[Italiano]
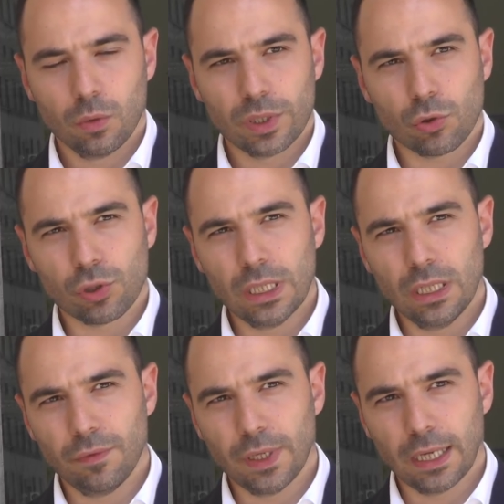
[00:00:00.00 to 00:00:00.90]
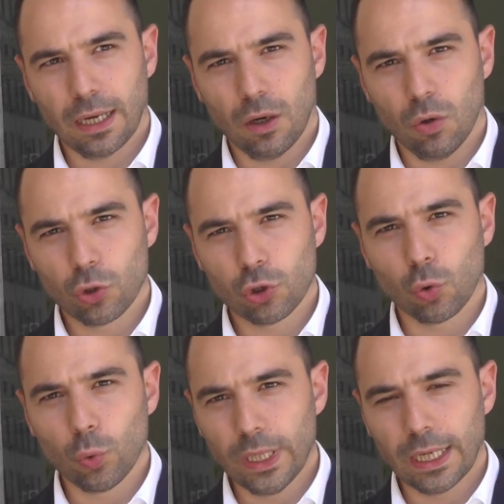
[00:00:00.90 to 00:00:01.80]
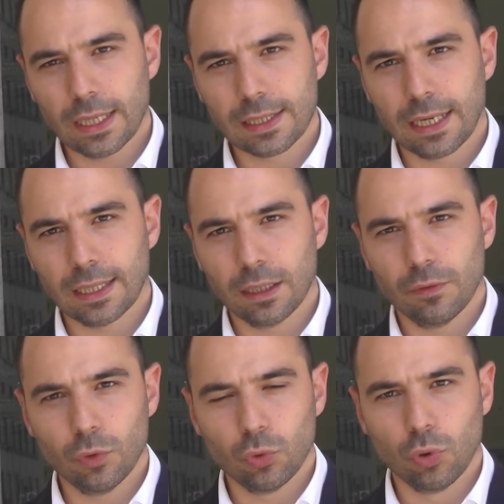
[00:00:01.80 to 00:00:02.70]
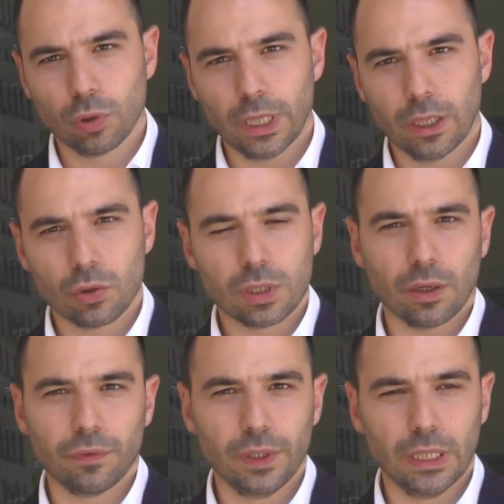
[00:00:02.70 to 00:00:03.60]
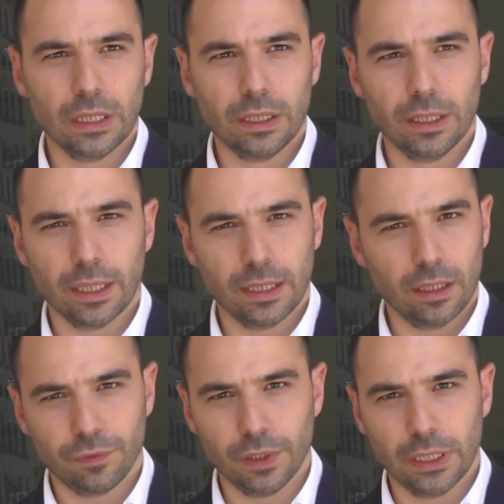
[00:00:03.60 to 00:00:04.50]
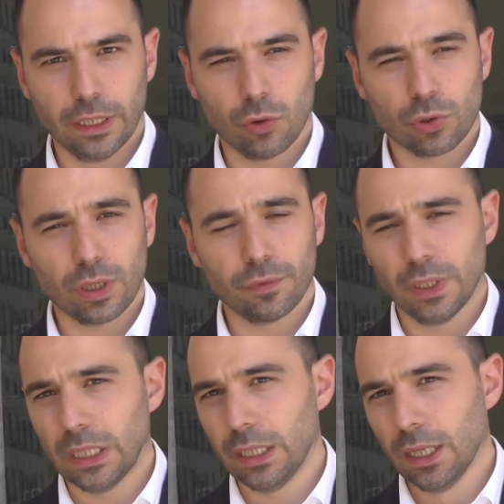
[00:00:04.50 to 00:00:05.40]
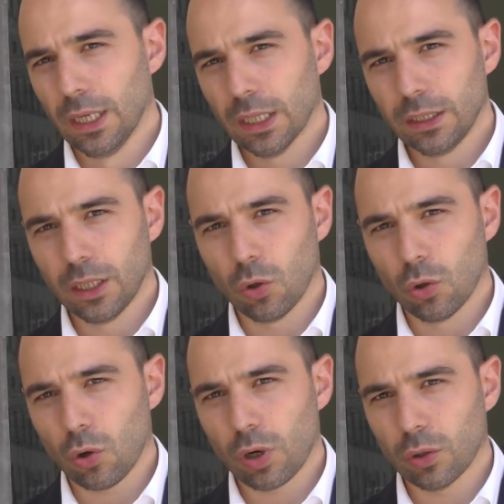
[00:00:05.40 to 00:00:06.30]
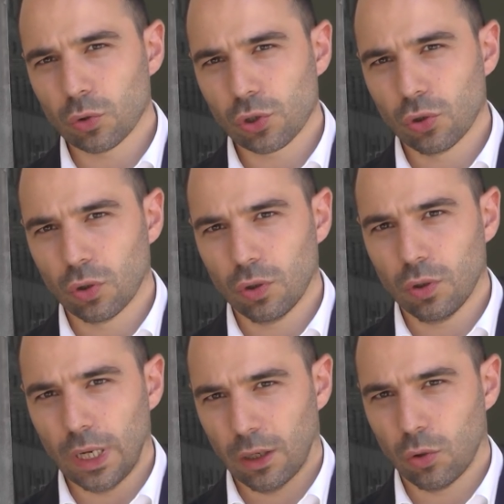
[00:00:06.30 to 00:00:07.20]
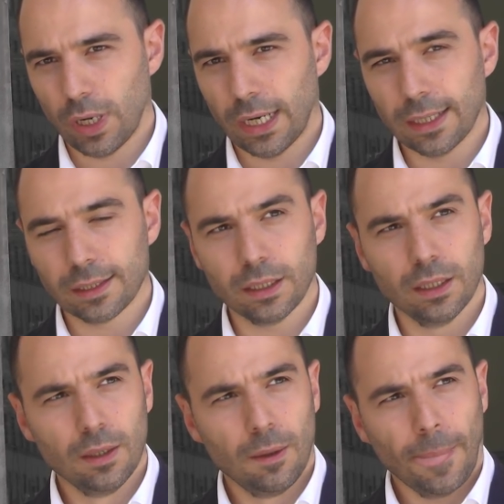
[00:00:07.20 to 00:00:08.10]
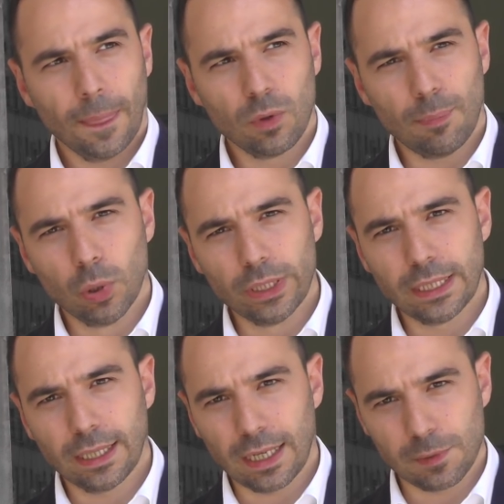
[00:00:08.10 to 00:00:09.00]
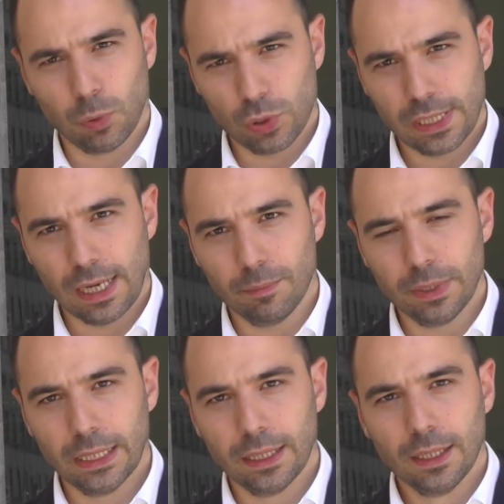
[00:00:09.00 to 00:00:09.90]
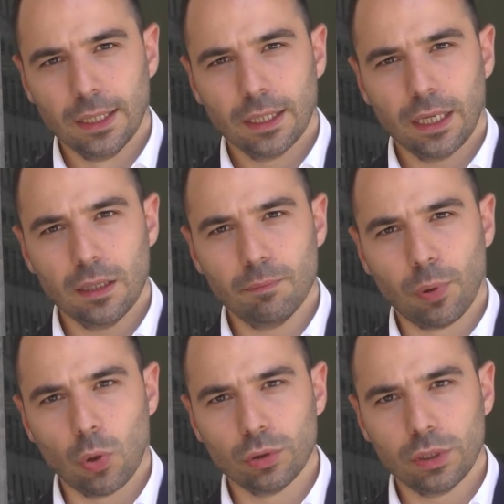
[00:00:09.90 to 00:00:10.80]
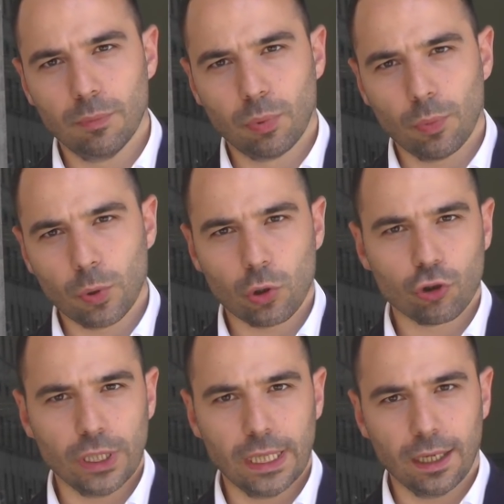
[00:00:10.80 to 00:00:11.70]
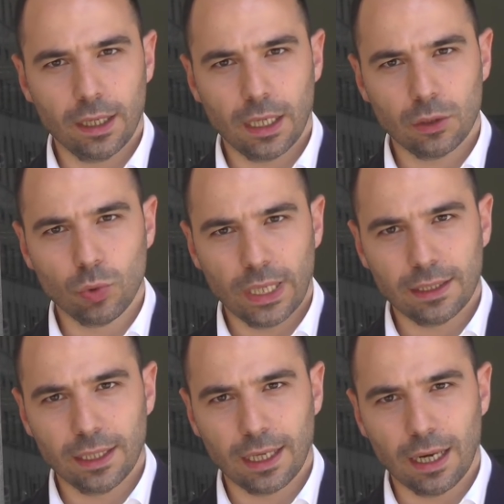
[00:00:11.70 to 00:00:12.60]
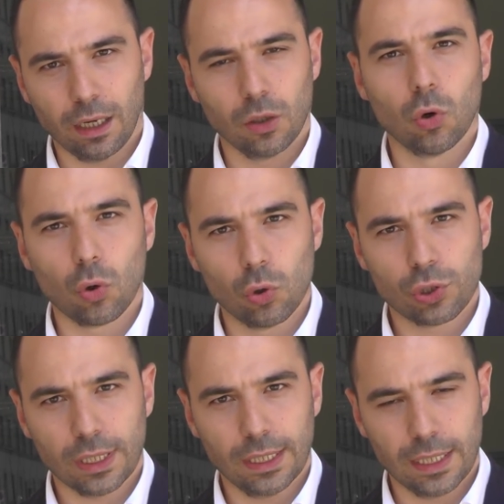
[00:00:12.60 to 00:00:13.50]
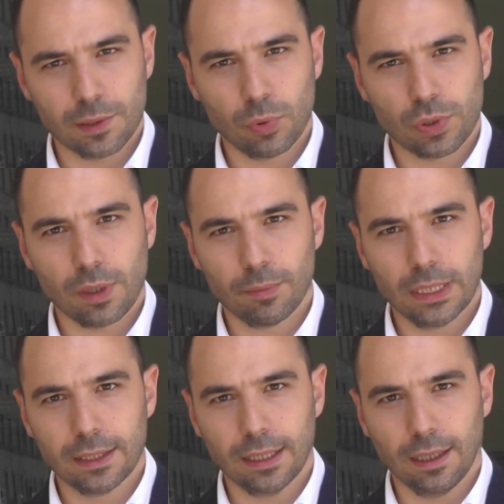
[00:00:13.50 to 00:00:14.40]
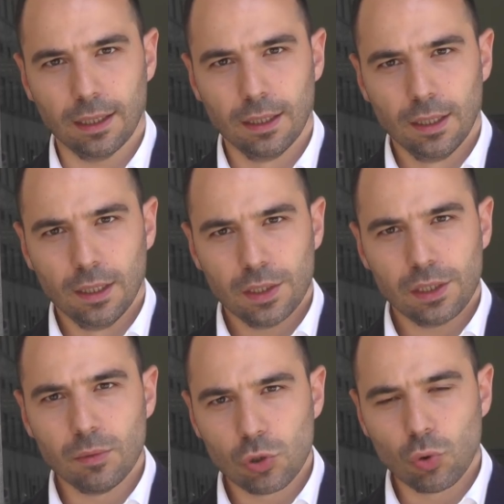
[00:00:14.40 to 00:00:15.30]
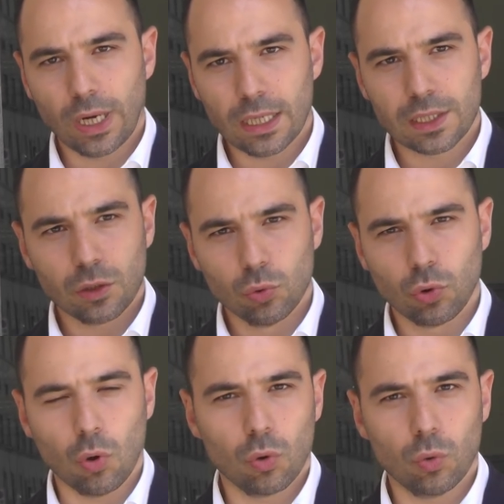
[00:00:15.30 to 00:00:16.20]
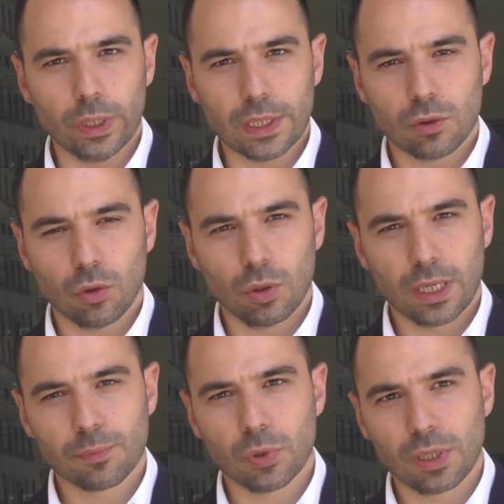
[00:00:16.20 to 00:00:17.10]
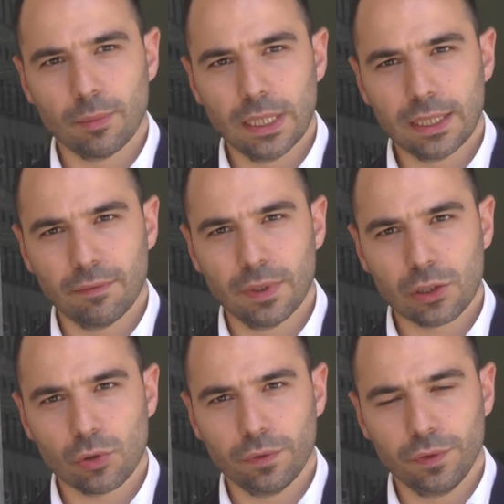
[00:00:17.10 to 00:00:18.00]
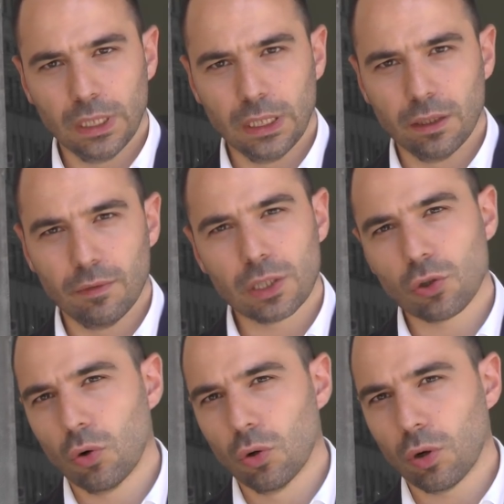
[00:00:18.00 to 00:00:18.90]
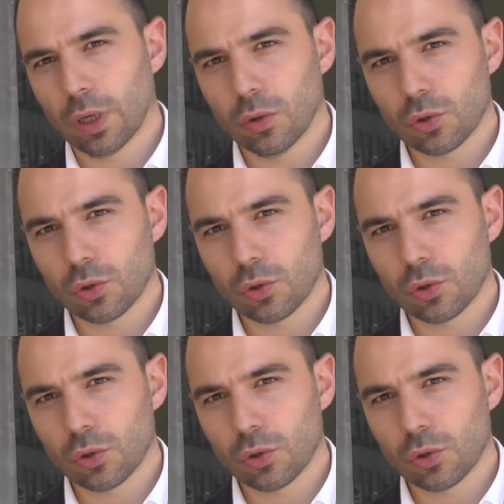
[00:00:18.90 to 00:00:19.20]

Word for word: Questo significa ostruire la strada del futuro dei nostri figli e dei figli dei nostri figli, di coloro che non sono ancora nati. Una politica responsabile che impronti il proprio agire ad un'etica rigorosa della responsabilità si misura innanzitutto con questo, con la responsabilità verso i figli e verso coloro che